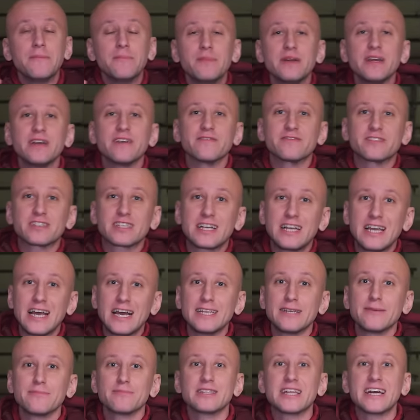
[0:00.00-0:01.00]
мы
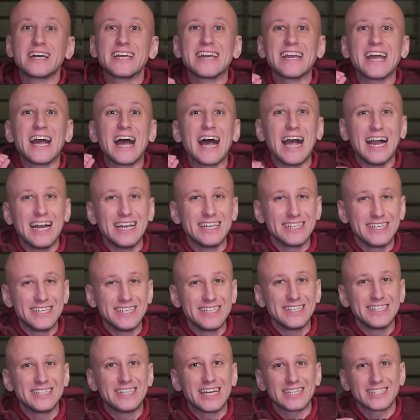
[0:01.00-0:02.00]
взглянем на реальные
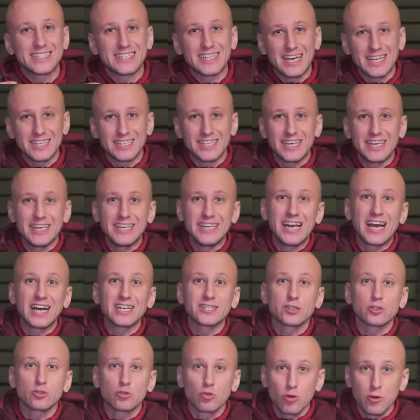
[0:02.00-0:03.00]
недостатки и
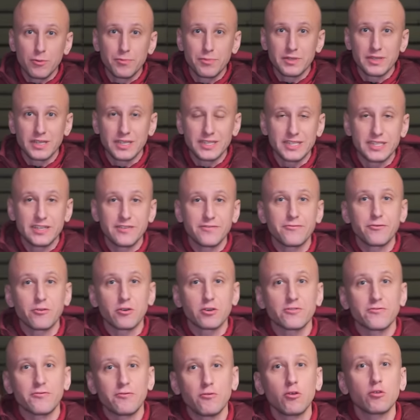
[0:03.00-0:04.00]
особенности
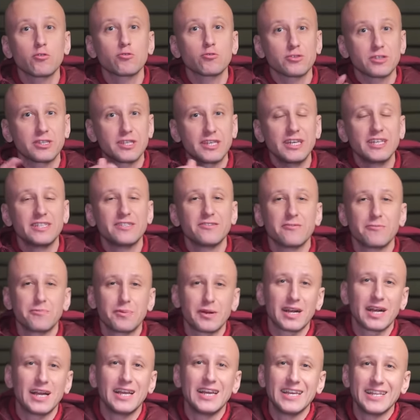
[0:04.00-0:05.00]
Ford Focus третьего
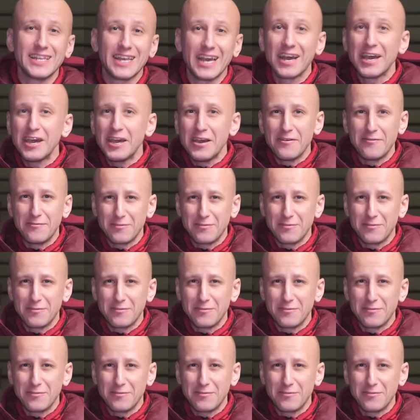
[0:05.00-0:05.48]
поколения.